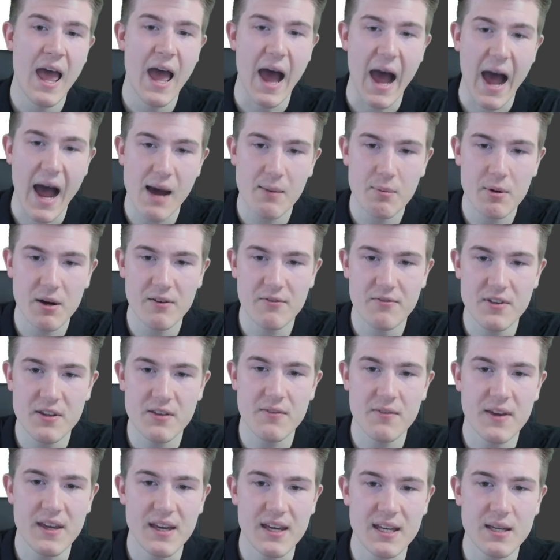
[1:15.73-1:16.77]
Aber
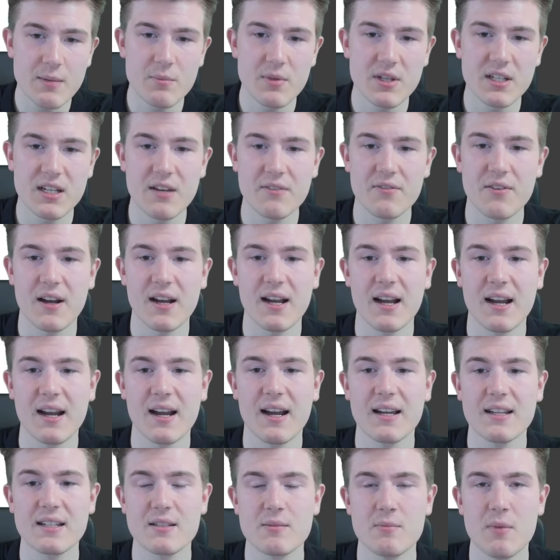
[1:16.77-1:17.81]
wie wir eben in der
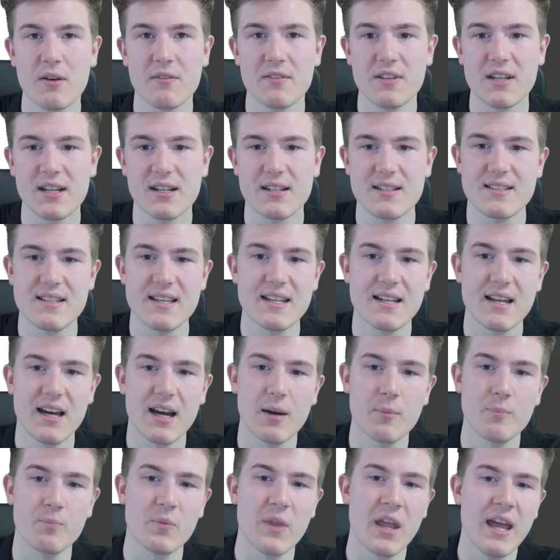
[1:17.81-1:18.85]
Vergangenheit immer wieder gesehen
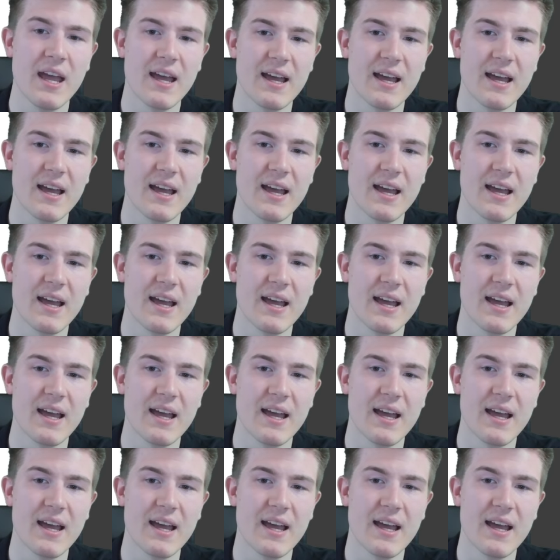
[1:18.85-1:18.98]
haben,